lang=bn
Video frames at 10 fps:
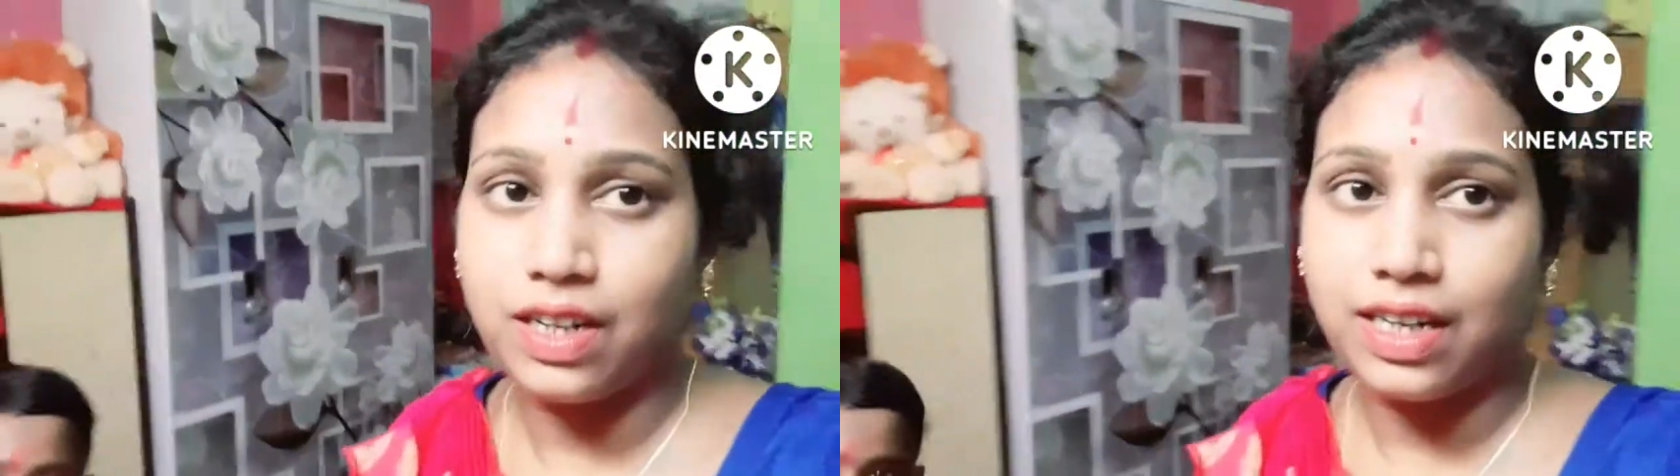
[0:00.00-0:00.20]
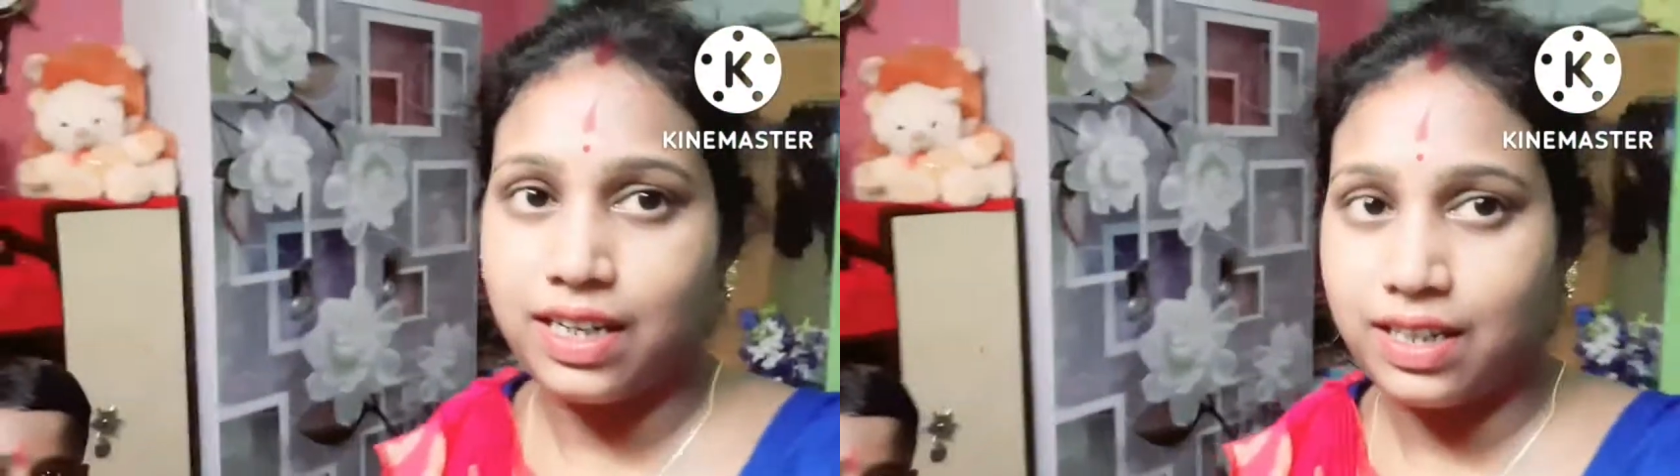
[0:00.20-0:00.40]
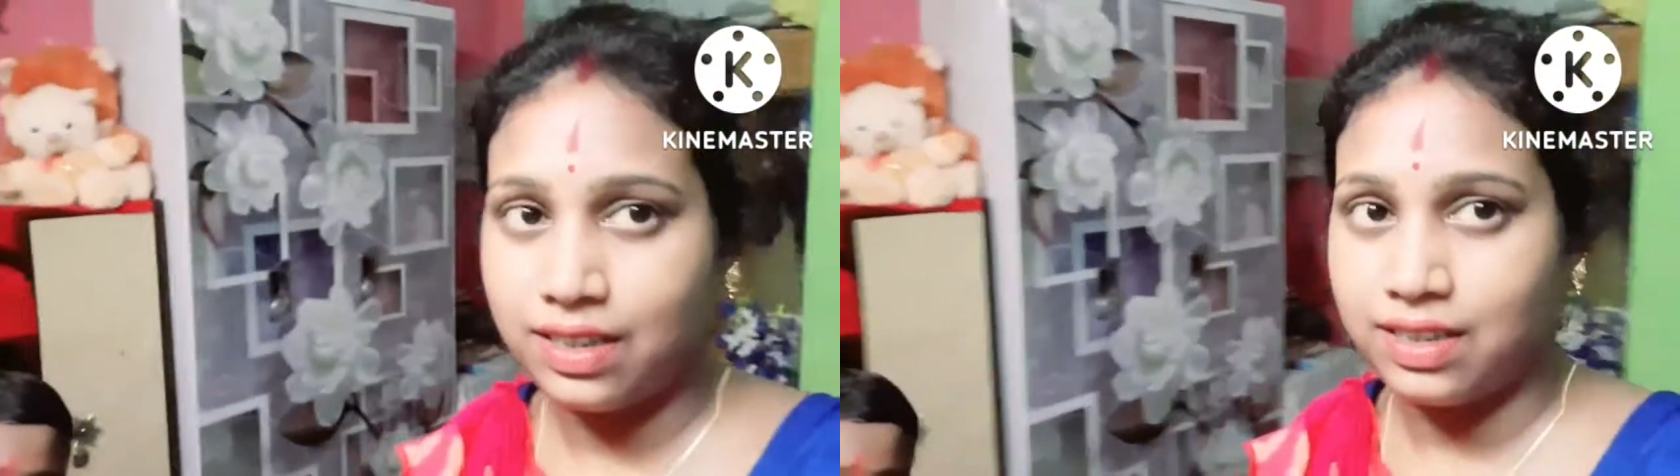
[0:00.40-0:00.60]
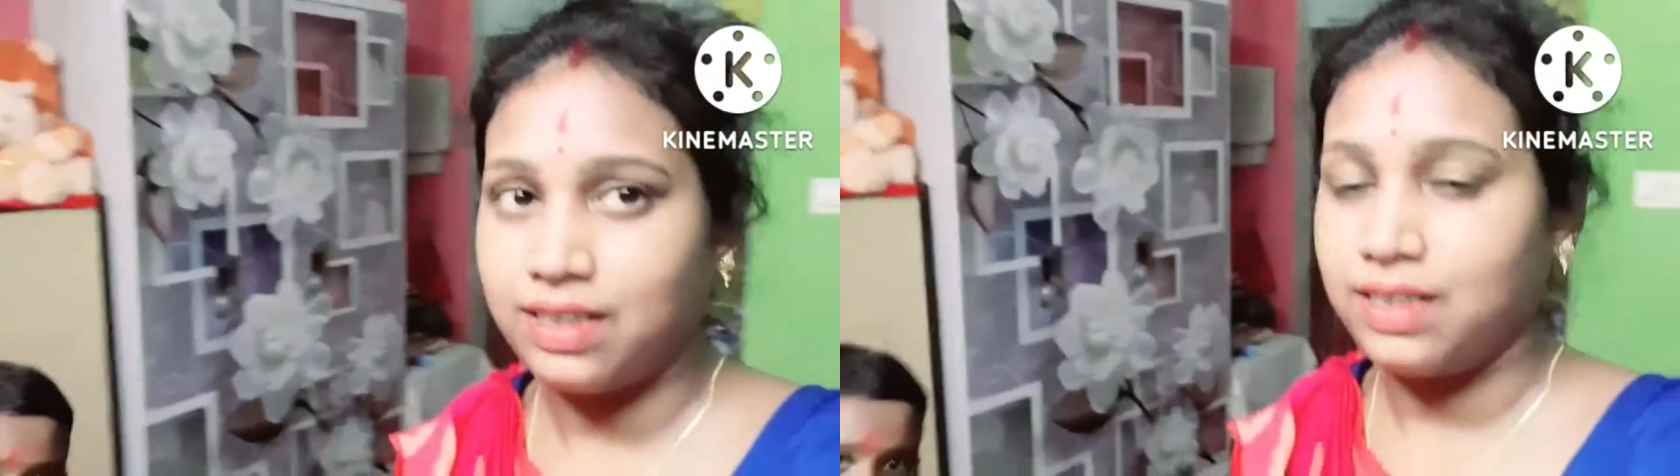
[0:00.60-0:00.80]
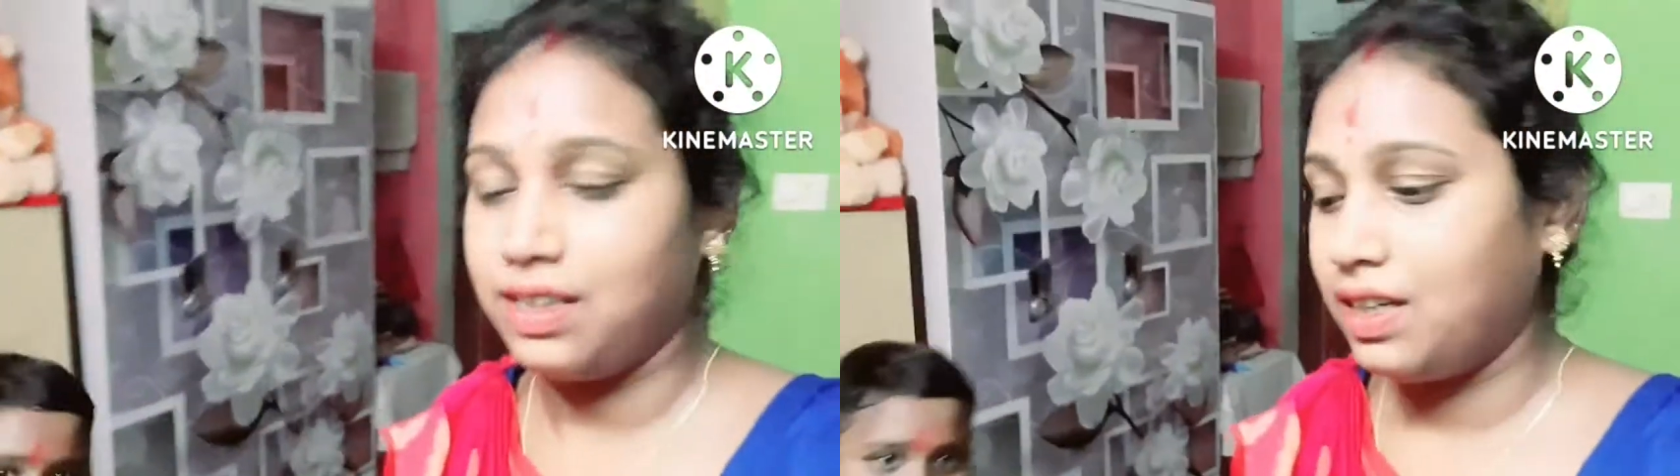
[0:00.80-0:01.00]
সকালে
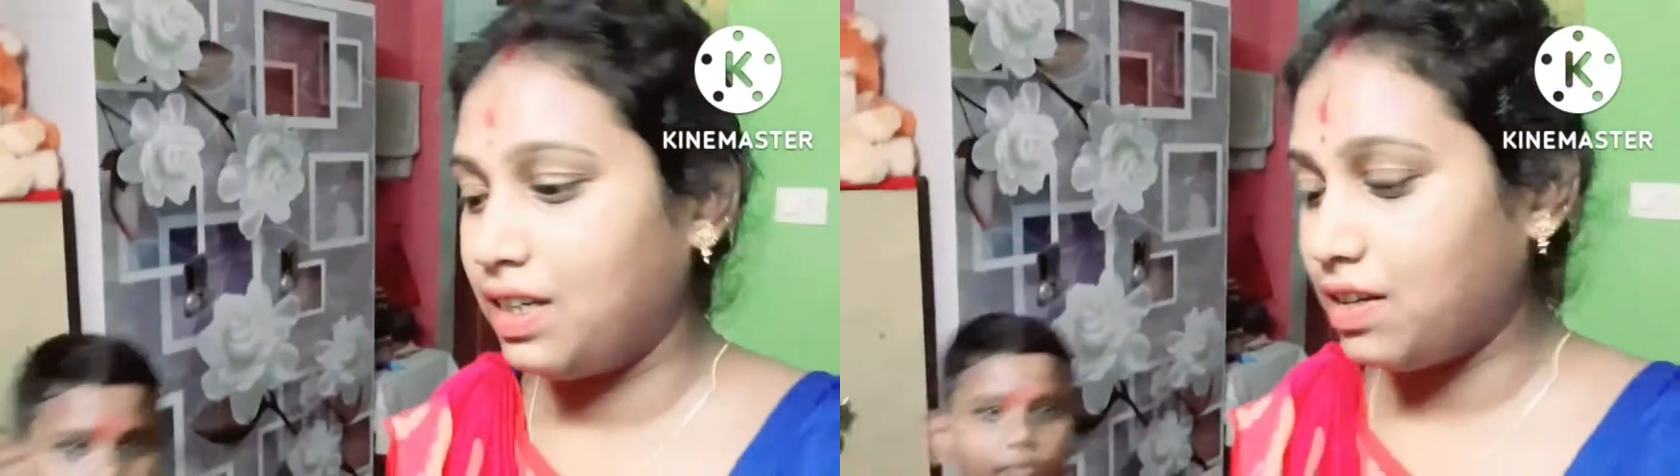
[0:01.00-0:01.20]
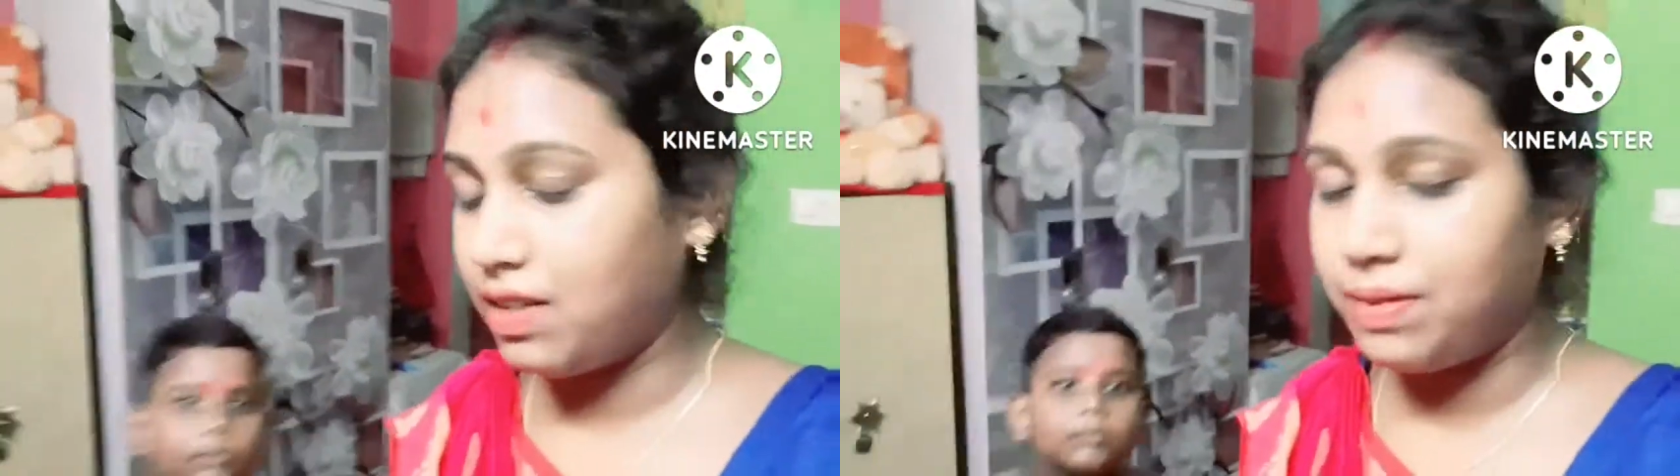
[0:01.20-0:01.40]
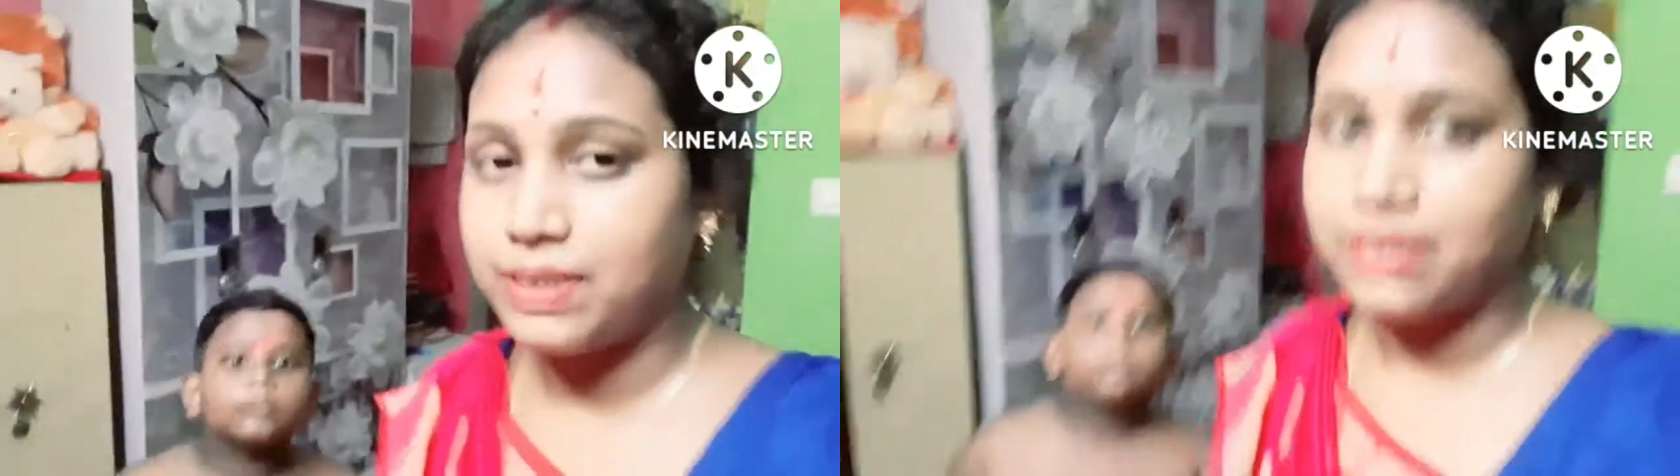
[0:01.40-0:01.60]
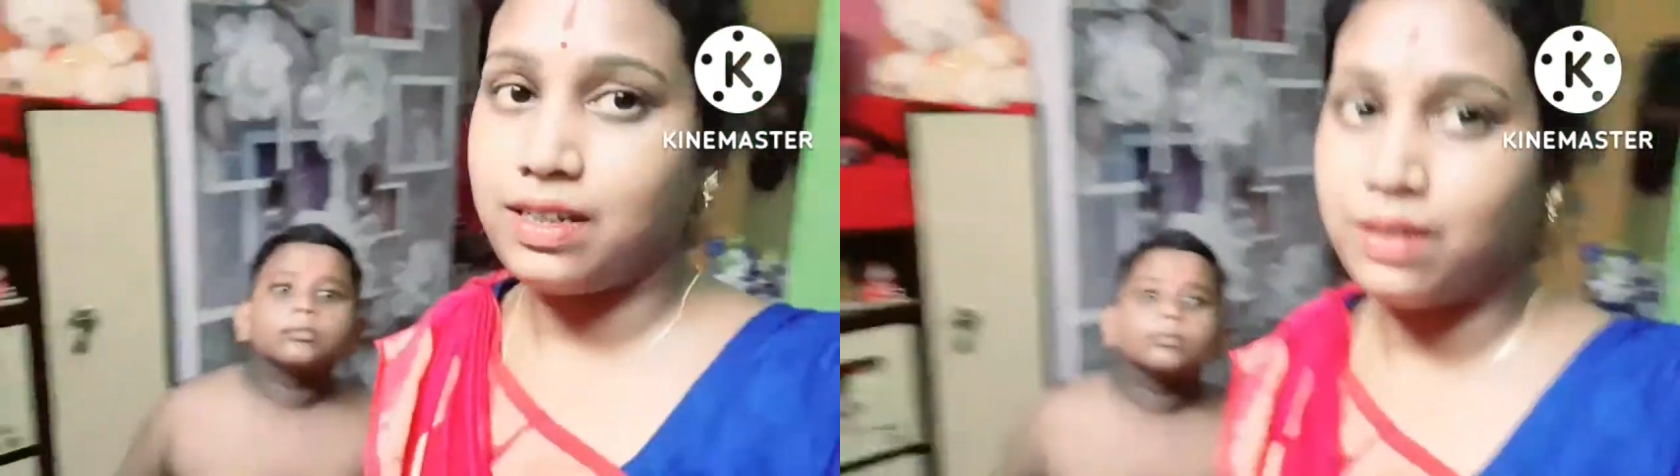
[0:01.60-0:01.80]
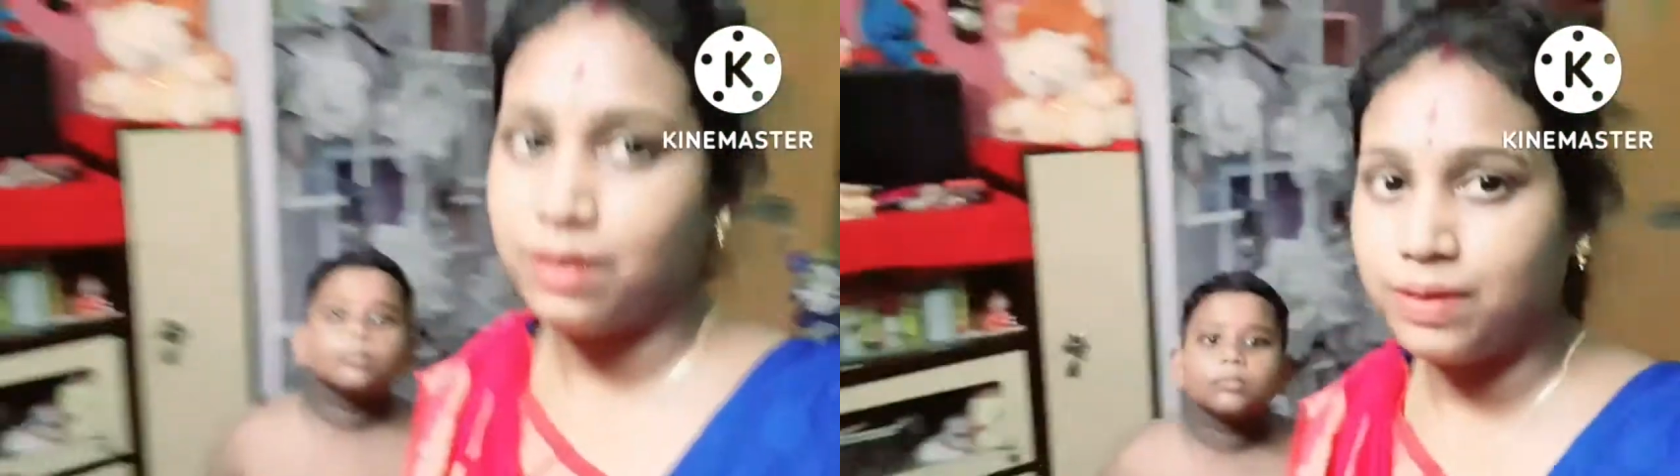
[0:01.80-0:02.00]
এখন আবার
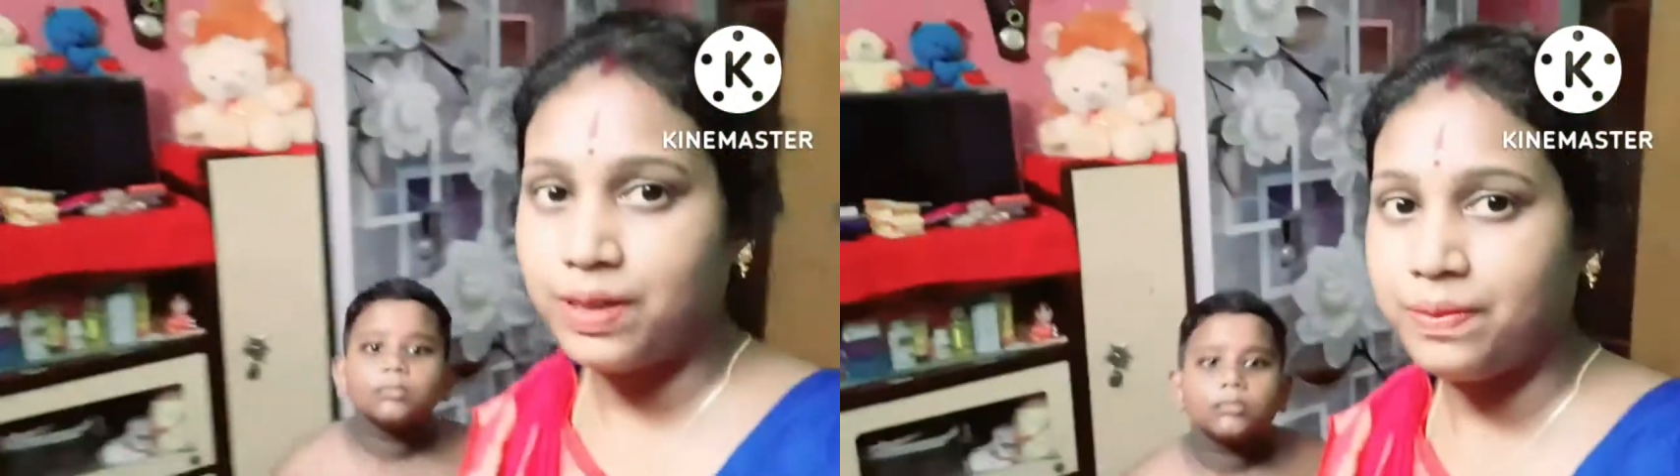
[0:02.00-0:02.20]
স্নান করব